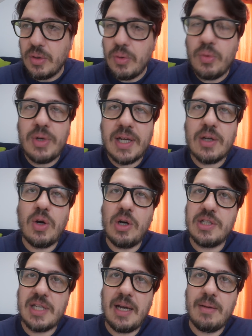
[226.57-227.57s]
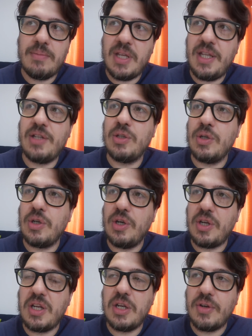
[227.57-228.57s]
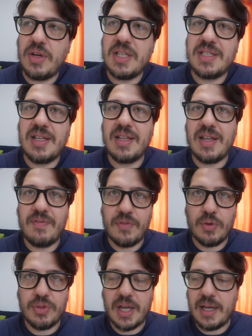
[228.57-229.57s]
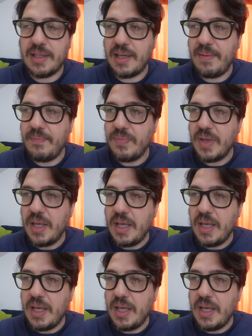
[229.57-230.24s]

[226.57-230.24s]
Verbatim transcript: una cosa, mi ha detto Ronin, non è stata affrontata,